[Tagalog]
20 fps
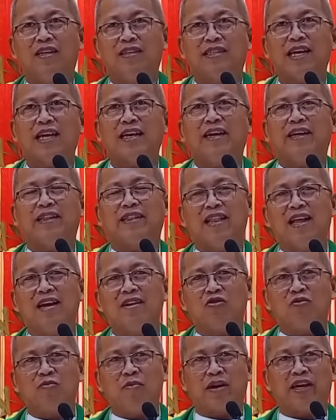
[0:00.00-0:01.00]
Sakit
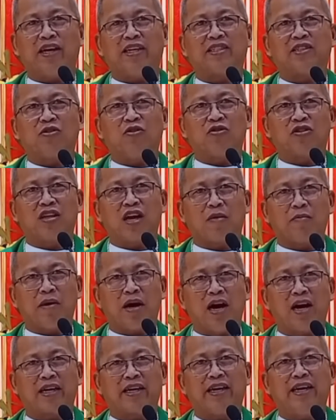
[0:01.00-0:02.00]
lang kung maghisgot ng
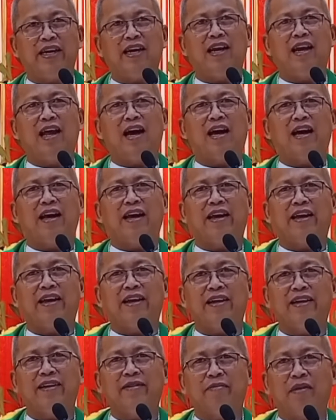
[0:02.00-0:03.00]
mga kilay,
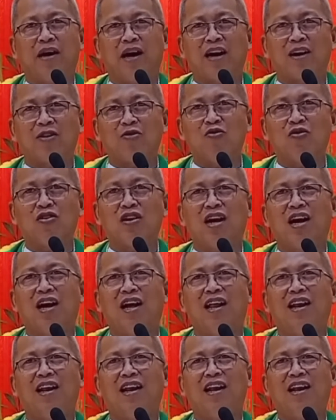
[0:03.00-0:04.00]
mga
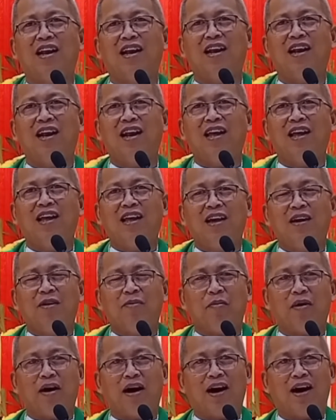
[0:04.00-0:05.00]
koral,
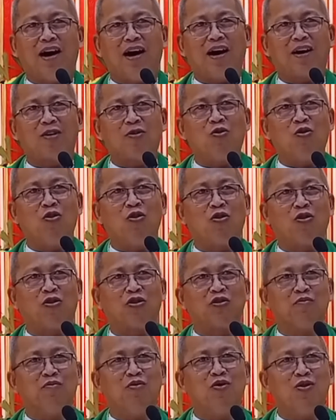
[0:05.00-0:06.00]
mga
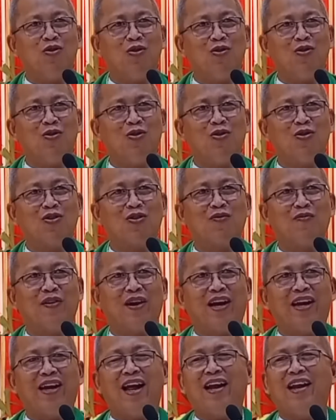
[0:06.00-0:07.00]
colors buhok,
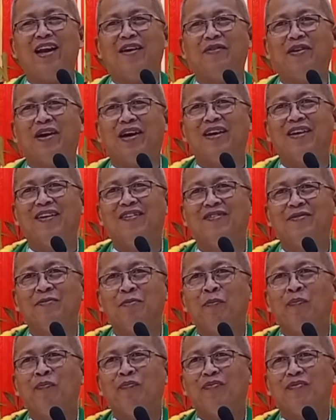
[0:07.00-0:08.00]
mga inana ba? Ah.
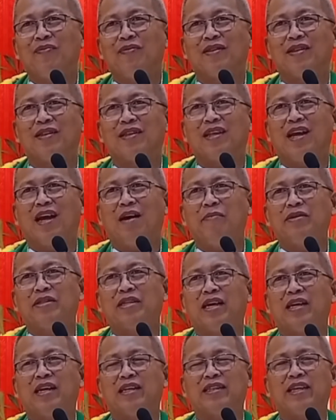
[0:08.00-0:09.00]
Nabi
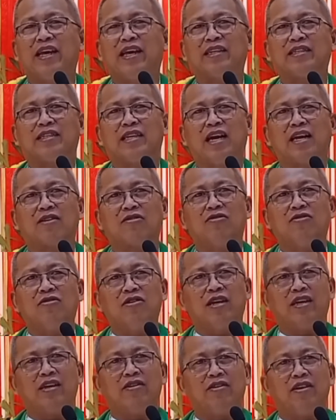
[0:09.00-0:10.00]
ni text na
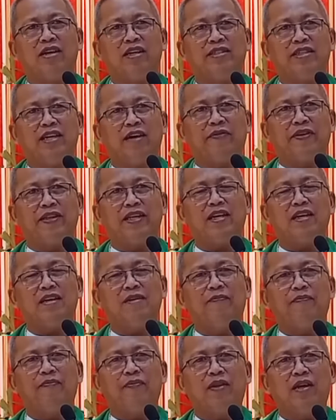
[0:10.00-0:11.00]
ako, ingon din siya,
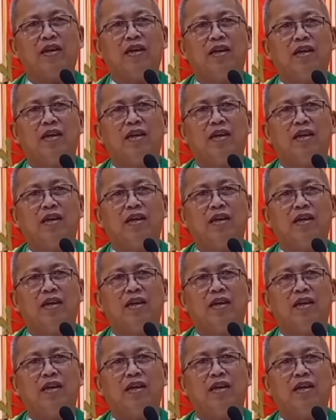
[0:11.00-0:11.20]
Pader,